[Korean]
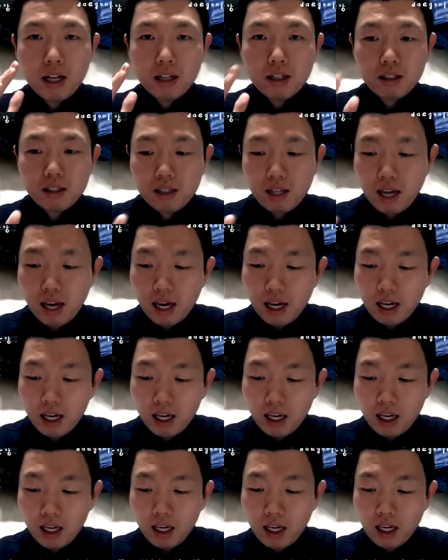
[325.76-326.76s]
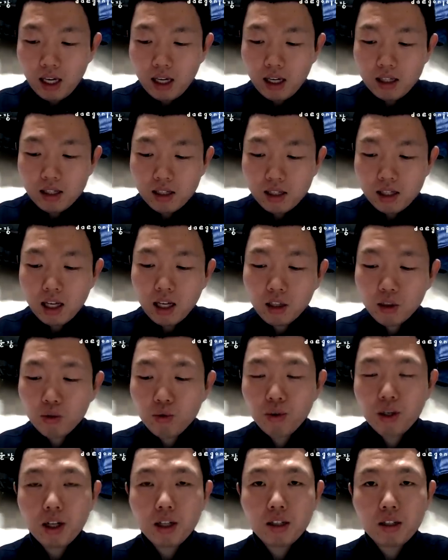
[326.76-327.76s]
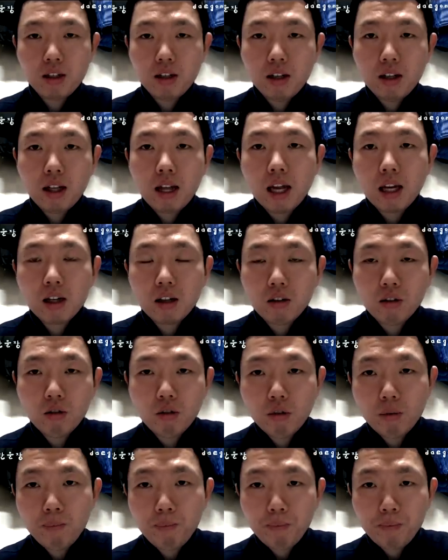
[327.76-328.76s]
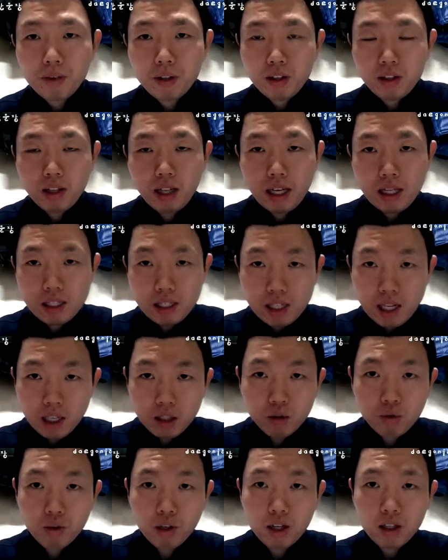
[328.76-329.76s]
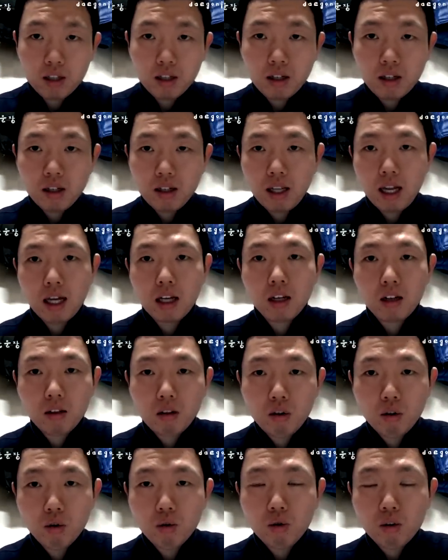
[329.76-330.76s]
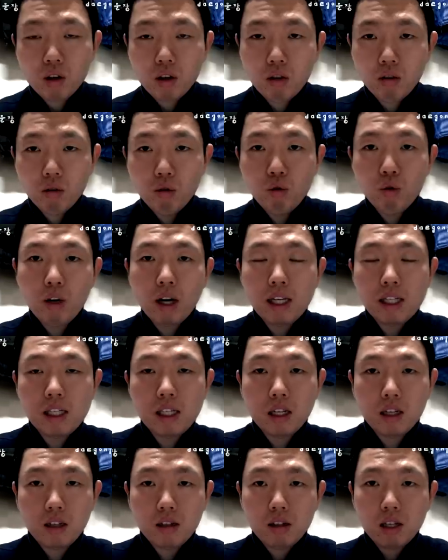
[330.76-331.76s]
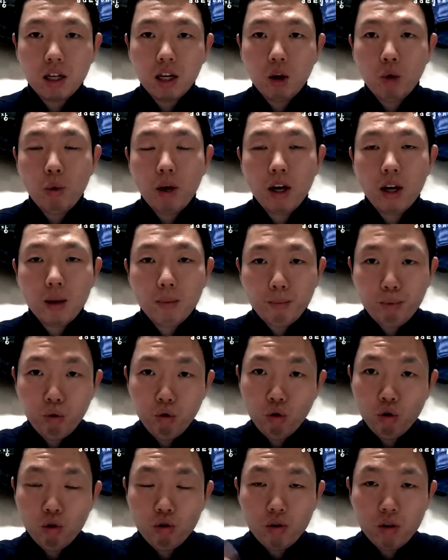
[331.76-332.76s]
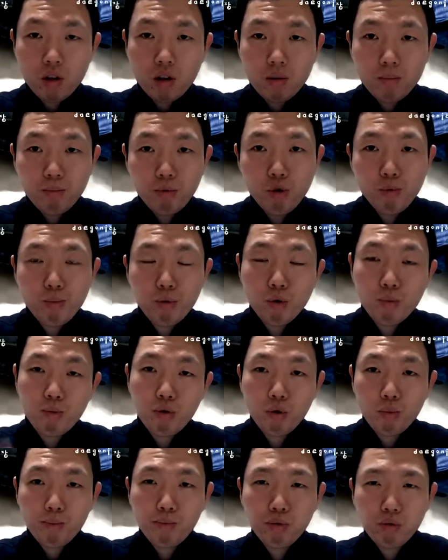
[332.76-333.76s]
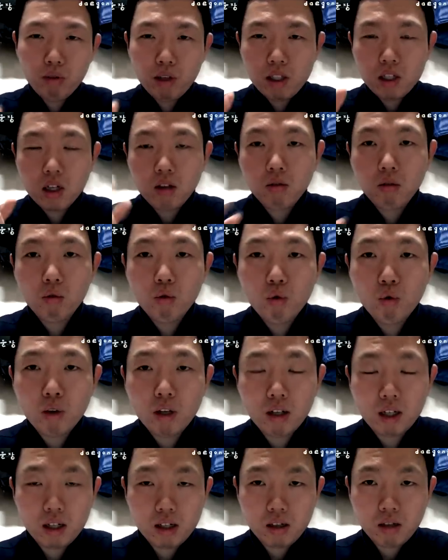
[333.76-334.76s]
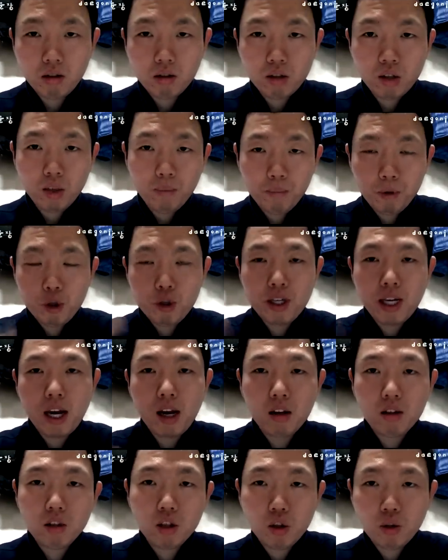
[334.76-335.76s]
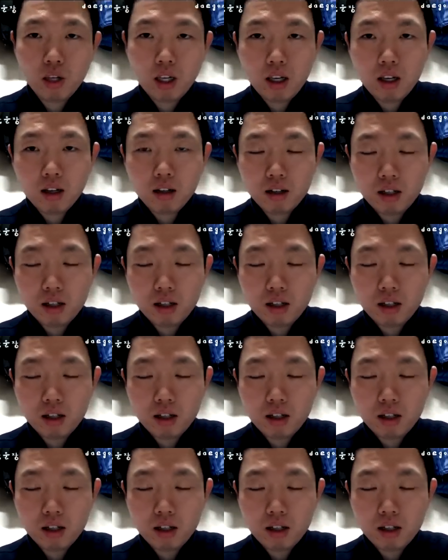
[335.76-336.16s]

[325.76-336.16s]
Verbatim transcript: They stick together like glue. They stick together like glue. glue가 이제 그잖아요. 왜? 풀. 풀, 풀, 풀. 풀은 이제 glue 이렇게 쓰거든요. G-L-U-E.